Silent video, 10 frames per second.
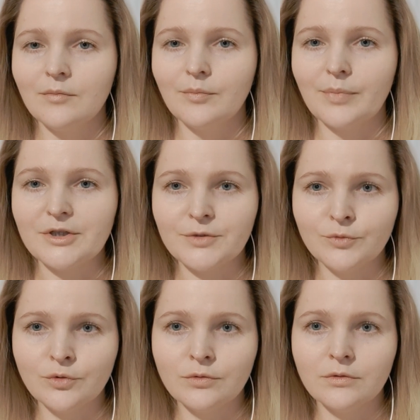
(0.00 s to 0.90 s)

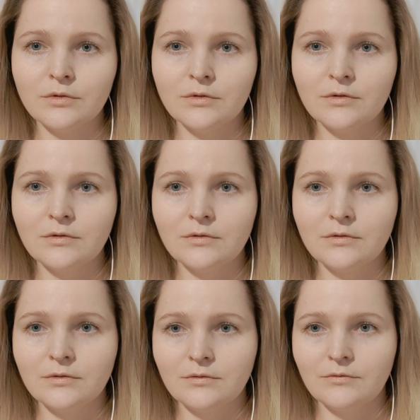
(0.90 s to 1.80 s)
Почему
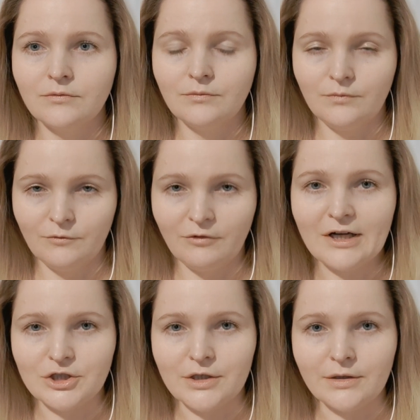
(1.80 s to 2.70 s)

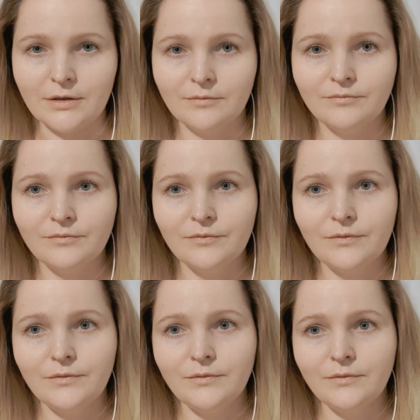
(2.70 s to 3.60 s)
важно
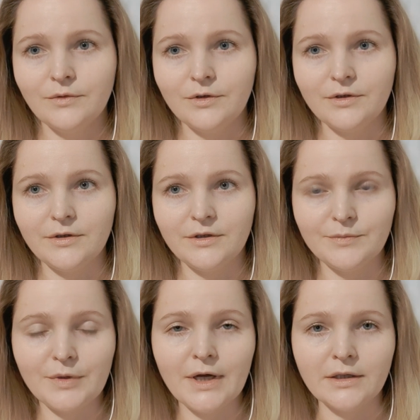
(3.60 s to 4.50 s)

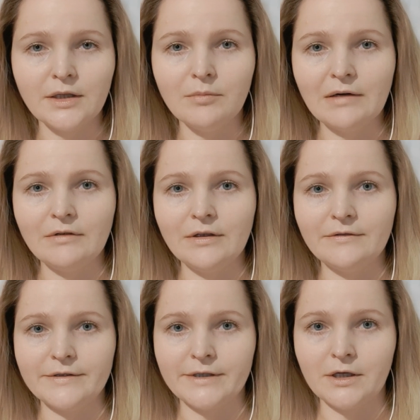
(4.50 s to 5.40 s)
избегать
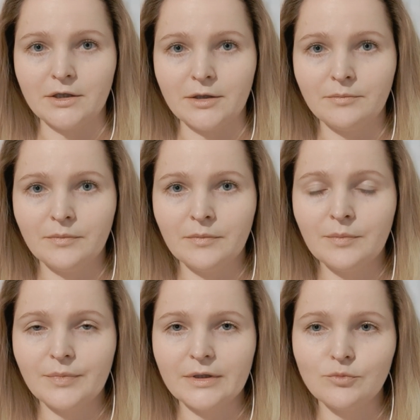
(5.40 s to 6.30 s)
добавленного сахара?
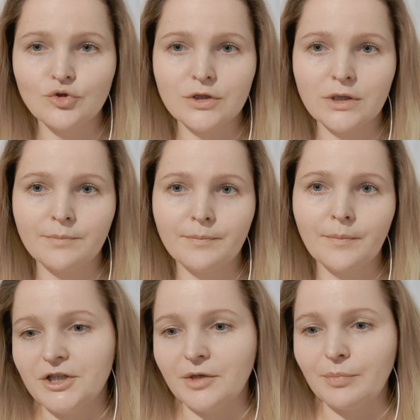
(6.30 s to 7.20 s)
Потому что
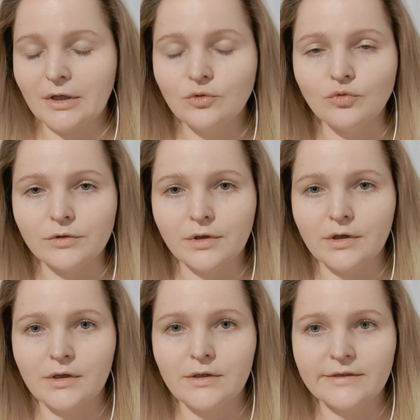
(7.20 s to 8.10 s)
продукт
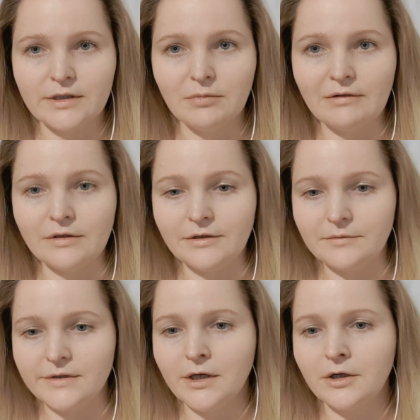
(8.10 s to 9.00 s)
с добавленным
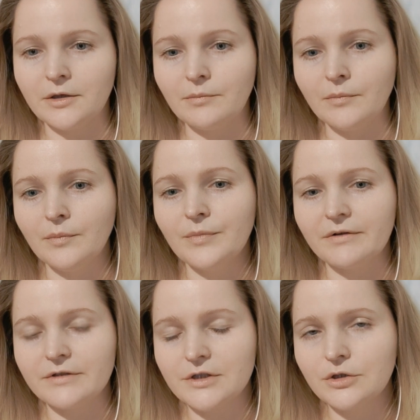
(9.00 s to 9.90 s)
сахаром
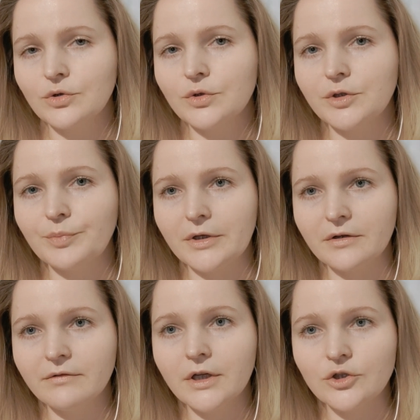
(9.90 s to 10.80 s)
провоцирует
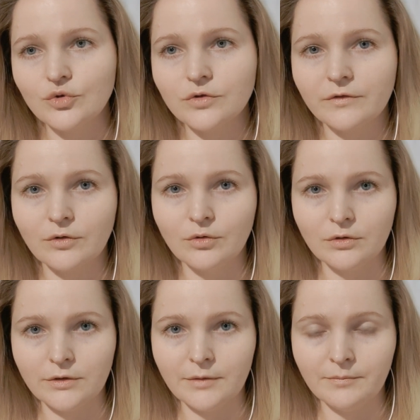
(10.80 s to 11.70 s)
непрерывное чувство голода